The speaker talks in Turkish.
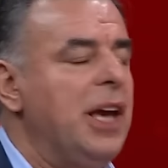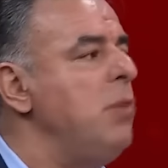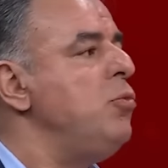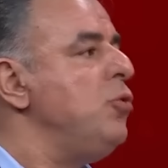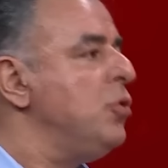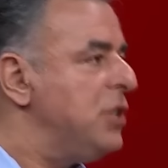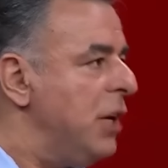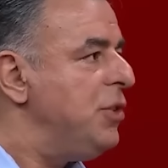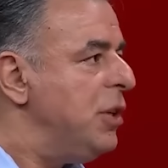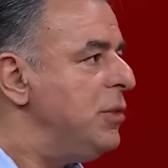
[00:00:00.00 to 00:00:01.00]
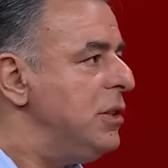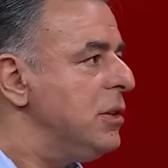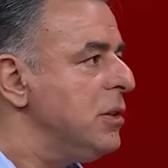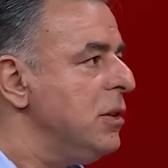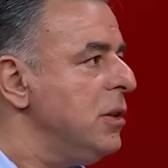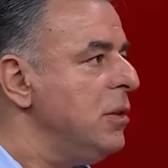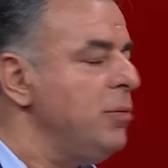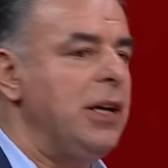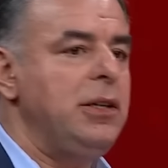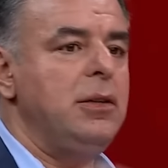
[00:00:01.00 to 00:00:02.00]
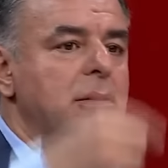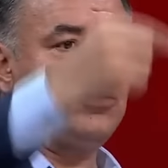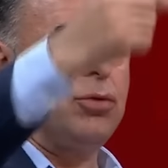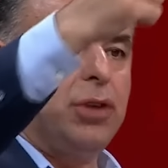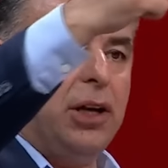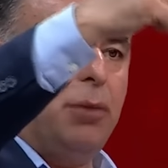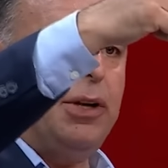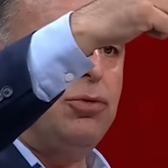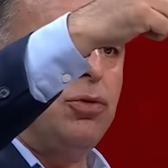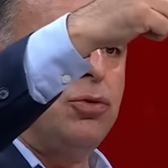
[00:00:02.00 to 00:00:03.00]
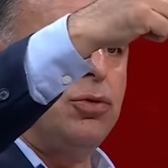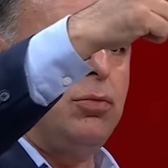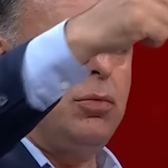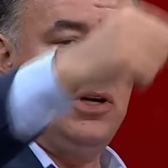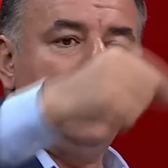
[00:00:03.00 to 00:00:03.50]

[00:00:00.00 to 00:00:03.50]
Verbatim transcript: en büyük zevkimiz ben Sultanahmet'te okudum.